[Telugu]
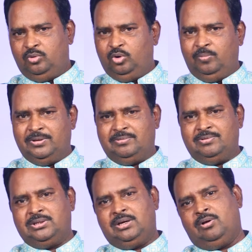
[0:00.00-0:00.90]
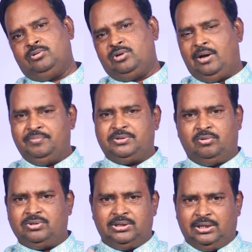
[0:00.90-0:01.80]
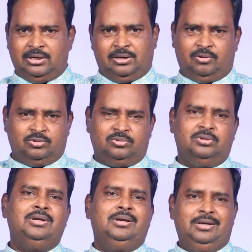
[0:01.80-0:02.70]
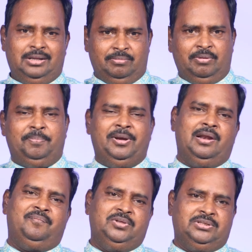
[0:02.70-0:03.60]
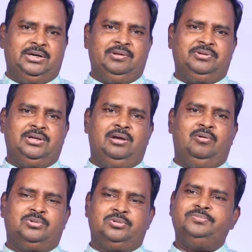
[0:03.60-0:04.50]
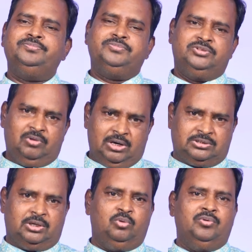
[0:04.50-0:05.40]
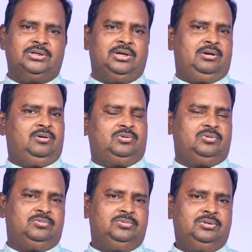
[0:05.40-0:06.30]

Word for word: కుటుంబ సమస్యలు కావచ్చు ఆఫీస్ కావచ్చు ఇంకేదైనా కావచ్చు లేదా మీ పిల్లల ఫీజు కట్టే విషయం కావచ్చు వాళ్ళ చదువు విషయం కావచ్చు